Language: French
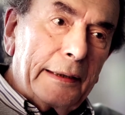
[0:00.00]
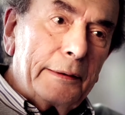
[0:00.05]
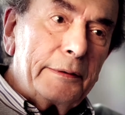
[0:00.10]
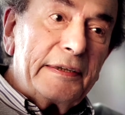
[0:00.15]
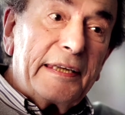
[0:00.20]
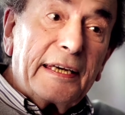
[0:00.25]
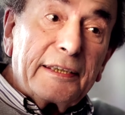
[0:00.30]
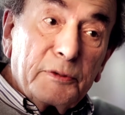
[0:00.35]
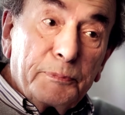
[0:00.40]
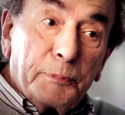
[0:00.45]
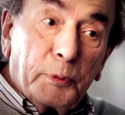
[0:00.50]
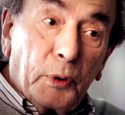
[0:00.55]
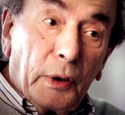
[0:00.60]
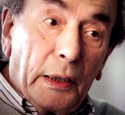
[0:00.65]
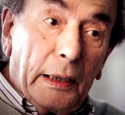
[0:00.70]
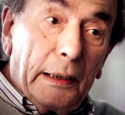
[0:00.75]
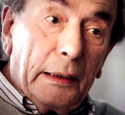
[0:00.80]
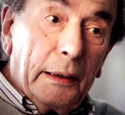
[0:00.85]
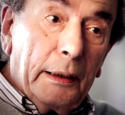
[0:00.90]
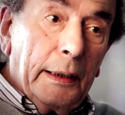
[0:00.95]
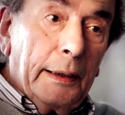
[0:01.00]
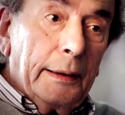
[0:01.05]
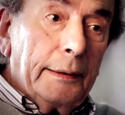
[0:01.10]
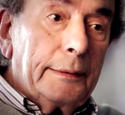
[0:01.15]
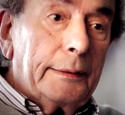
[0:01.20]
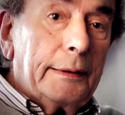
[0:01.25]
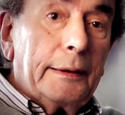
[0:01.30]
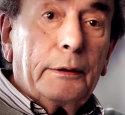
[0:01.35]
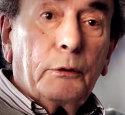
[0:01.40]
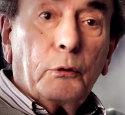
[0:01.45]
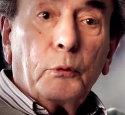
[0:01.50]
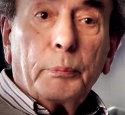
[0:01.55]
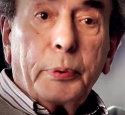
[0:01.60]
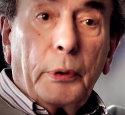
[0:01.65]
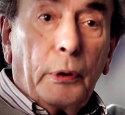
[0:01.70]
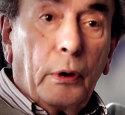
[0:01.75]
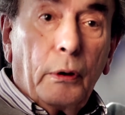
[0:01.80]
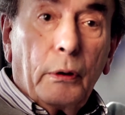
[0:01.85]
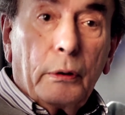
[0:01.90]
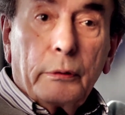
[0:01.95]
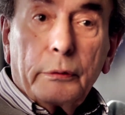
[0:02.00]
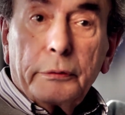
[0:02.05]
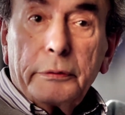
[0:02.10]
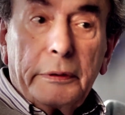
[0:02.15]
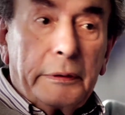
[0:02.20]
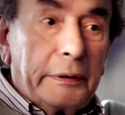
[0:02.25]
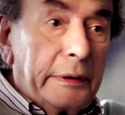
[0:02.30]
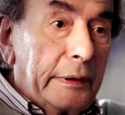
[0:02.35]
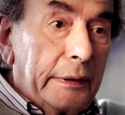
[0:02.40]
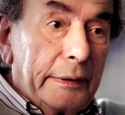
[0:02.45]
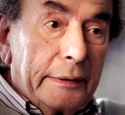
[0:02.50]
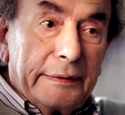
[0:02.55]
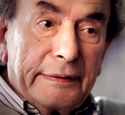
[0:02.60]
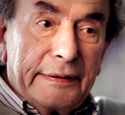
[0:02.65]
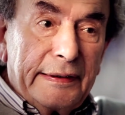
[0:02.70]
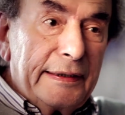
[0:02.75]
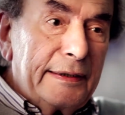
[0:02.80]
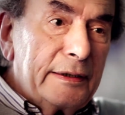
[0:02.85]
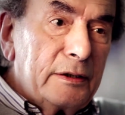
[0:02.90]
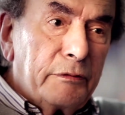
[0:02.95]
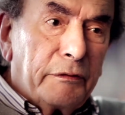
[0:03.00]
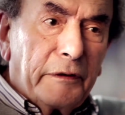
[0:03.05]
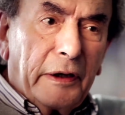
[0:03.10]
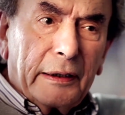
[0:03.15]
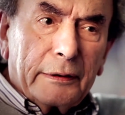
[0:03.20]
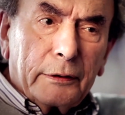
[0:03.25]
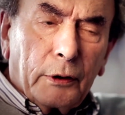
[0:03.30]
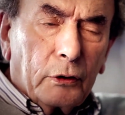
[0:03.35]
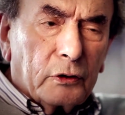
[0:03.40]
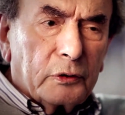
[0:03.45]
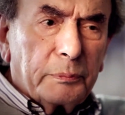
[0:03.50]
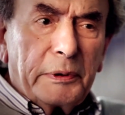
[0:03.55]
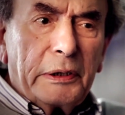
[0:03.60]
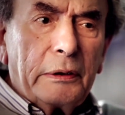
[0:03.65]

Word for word: y a une diaspora qui comprend des 10, 20, 30